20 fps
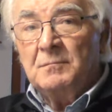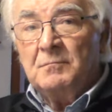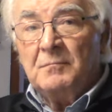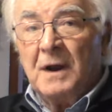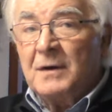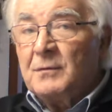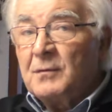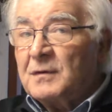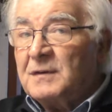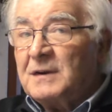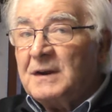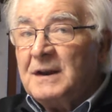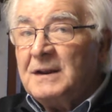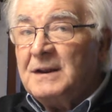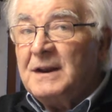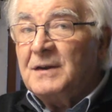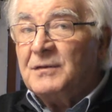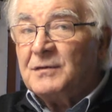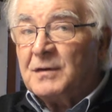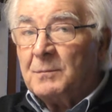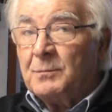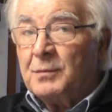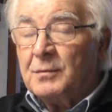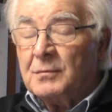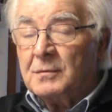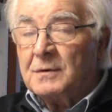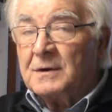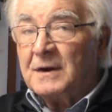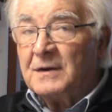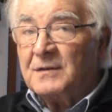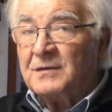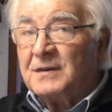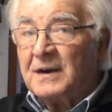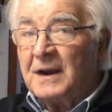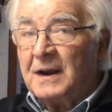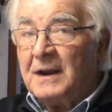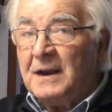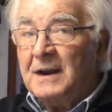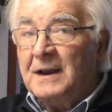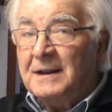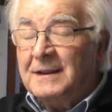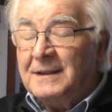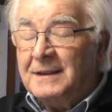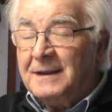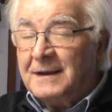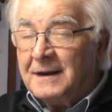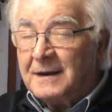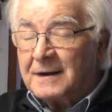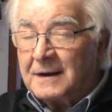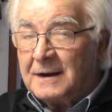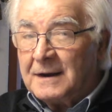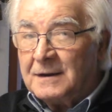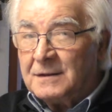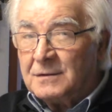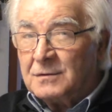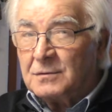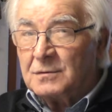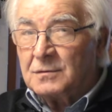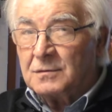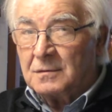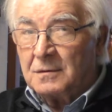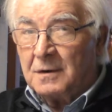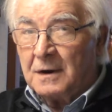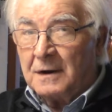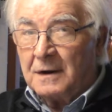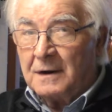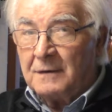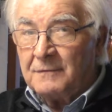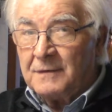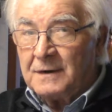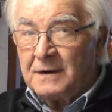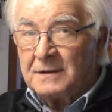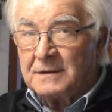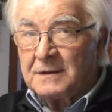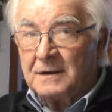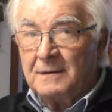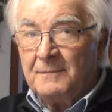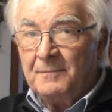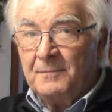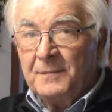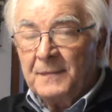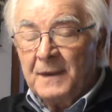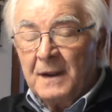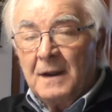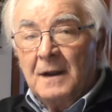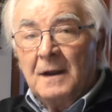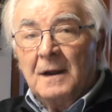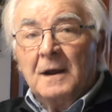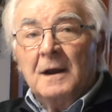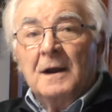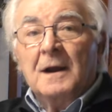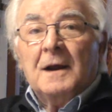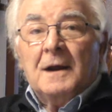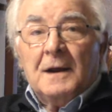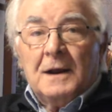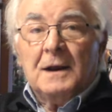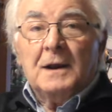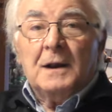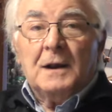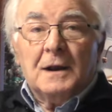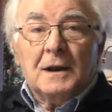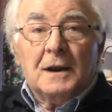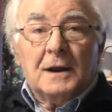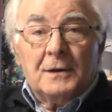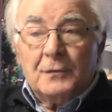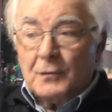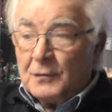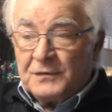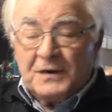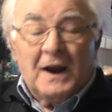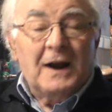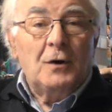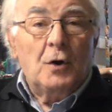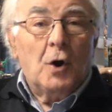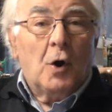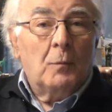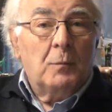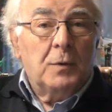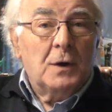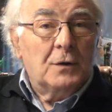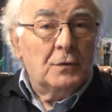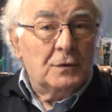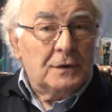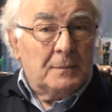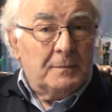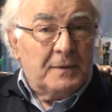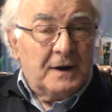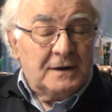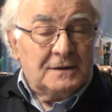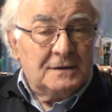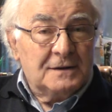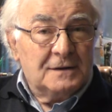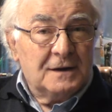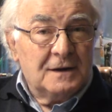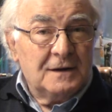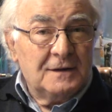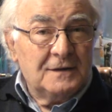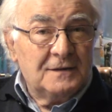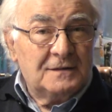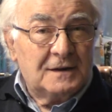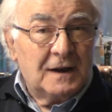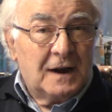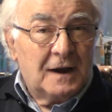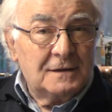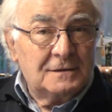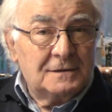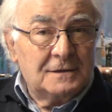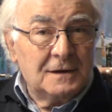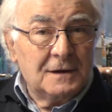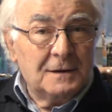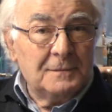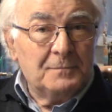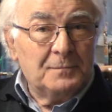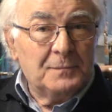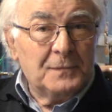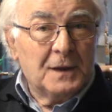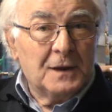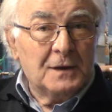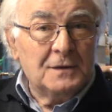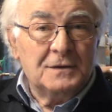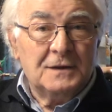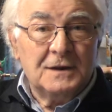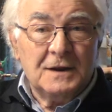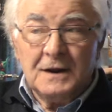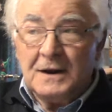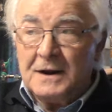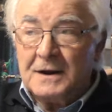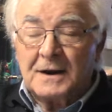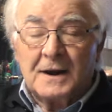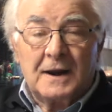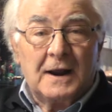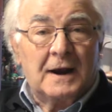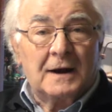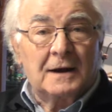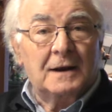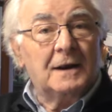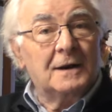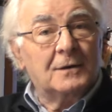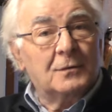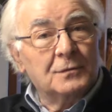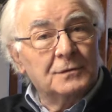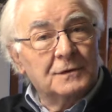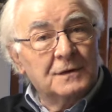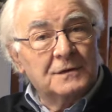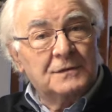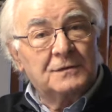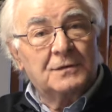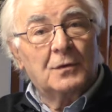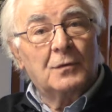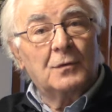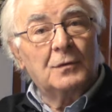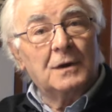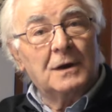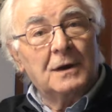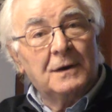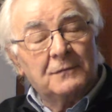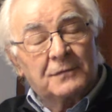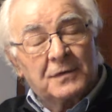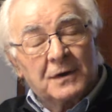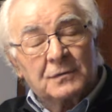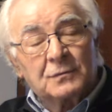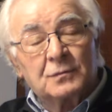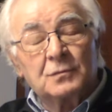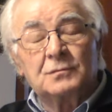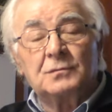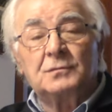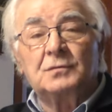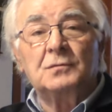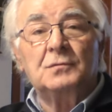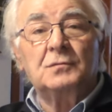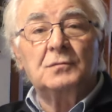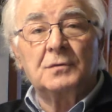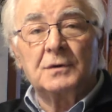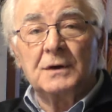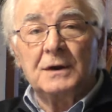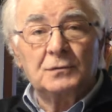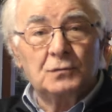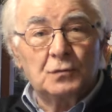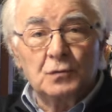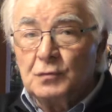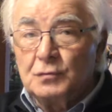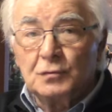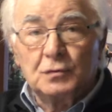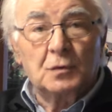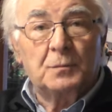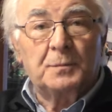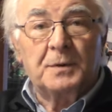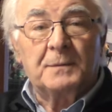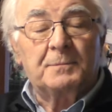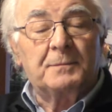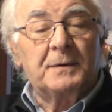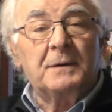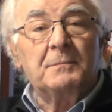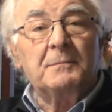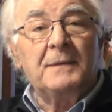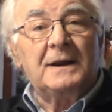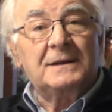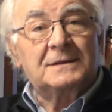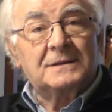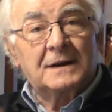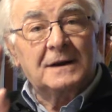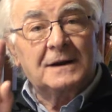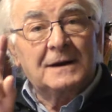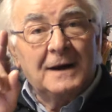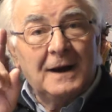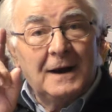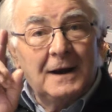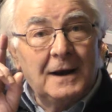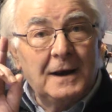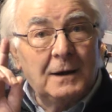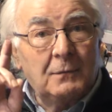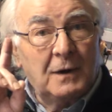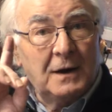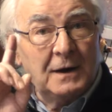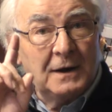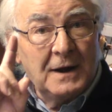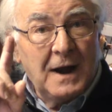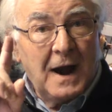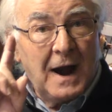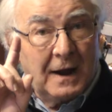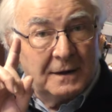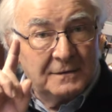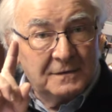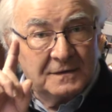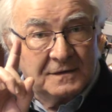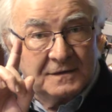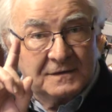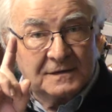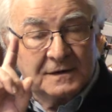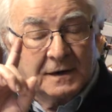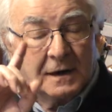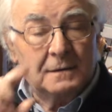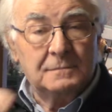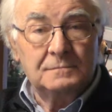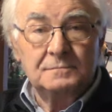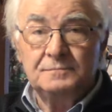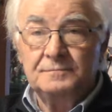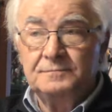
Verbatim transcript: ma non si dice più che c'è il diritto alla vita. Il, non c'è l'obbligo da parte degli stati eh, di creare le condizioni, le infrastrutture, tutto per permettere nell'eguaglianza